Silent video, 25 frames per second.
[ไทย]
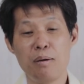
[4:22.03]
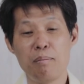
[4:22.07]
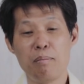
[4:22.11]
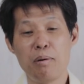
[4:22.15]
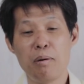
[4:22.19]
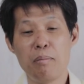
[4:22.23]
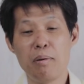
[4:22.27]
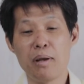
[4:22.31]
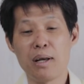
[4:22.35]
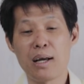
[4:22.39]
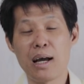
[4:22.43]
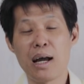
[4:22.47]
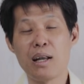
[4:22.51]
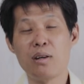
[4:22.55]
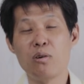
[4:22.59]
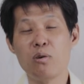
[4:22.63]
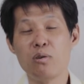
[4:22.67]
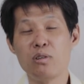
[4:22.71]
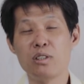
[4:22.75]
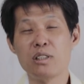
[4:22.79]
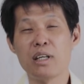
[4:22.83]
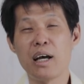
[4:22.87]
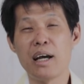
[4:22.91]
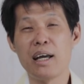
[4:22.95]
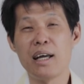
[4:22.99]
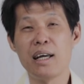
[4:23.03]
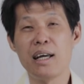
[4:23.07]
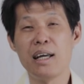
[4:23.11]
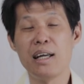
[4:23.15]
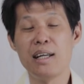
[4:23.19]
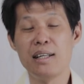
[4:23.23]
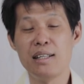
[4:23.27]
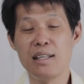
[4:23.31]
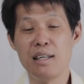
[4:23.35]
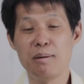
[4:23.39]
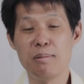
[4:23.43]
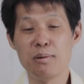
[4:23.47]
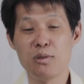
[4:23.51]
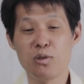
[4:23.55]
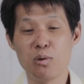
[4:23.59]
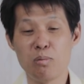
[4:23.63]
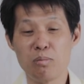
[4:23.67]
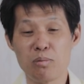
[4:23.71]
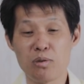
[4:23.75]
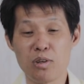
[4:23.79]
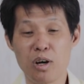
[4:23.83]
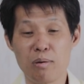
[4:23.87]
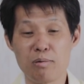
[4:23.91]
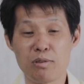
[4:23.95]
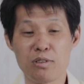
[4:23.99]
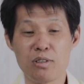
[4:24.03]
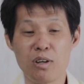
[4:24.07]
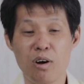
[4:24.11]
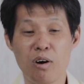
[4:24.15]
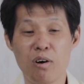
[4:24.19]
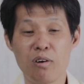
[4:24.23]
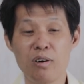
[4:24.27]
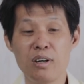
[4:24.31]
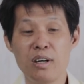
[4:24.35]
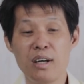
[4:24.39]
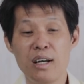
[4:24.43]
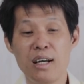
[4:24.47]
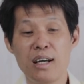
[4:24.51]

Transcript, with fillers: เพื่อเป็นการหนุนใจให้ที่ประชุมตอบสนอง